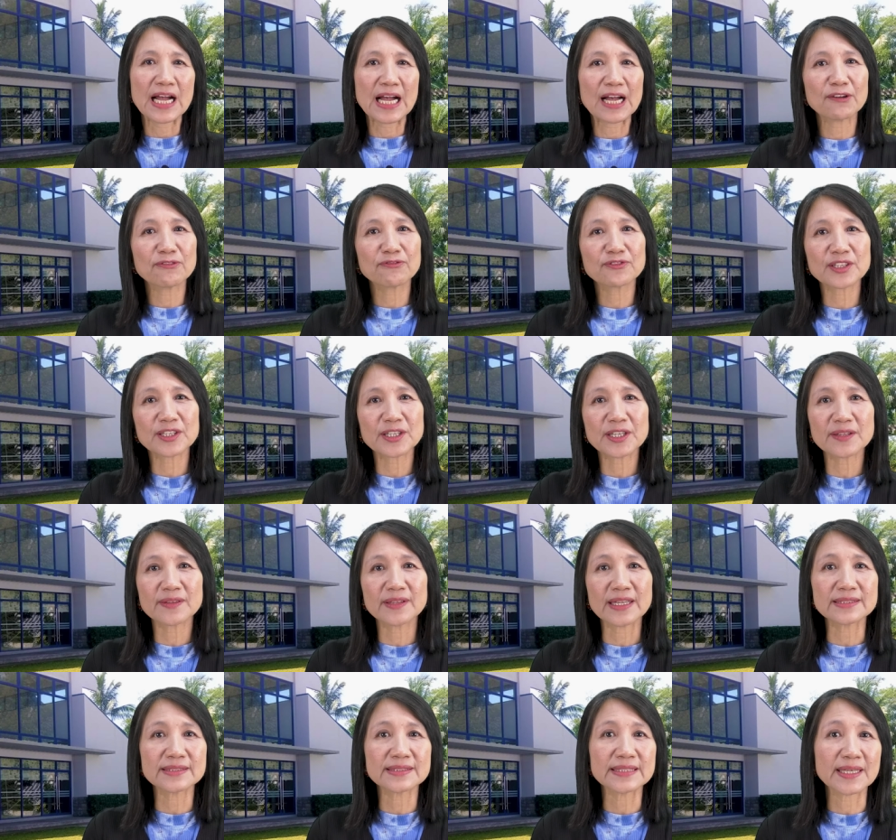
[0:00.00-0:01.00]
After
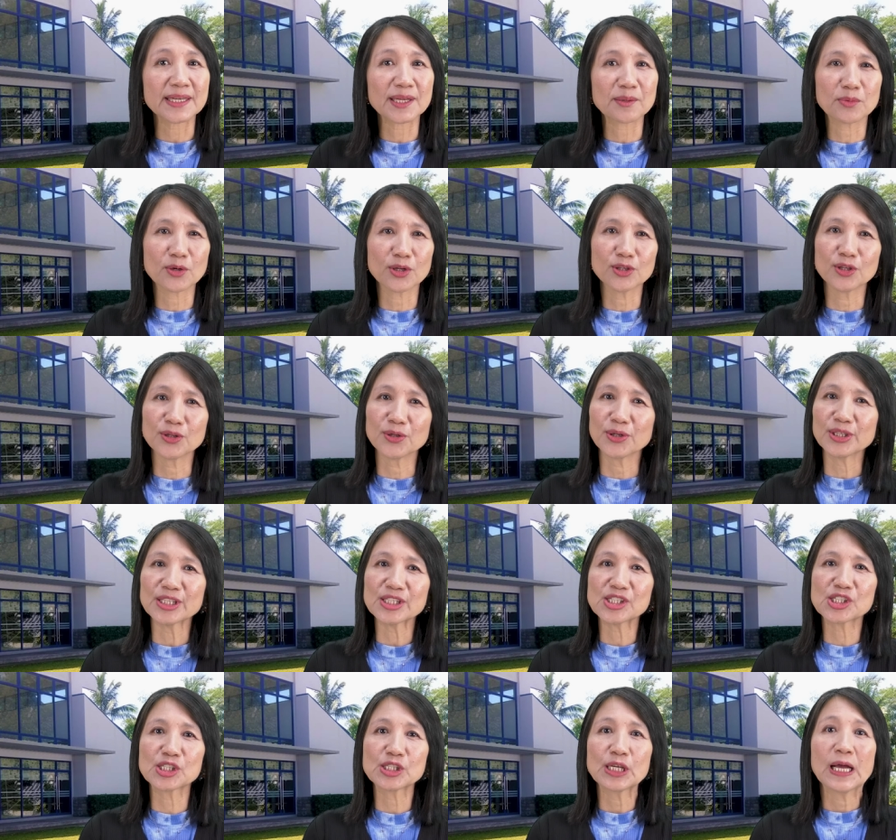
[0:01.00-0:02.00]
that terrible
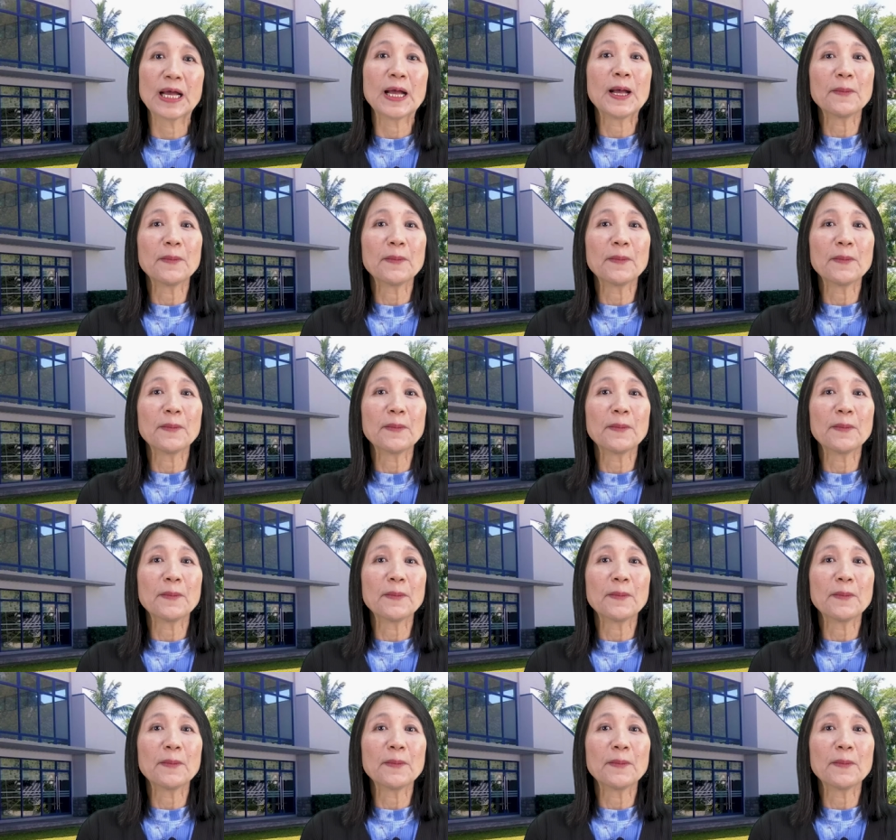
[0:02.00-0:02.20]
loss,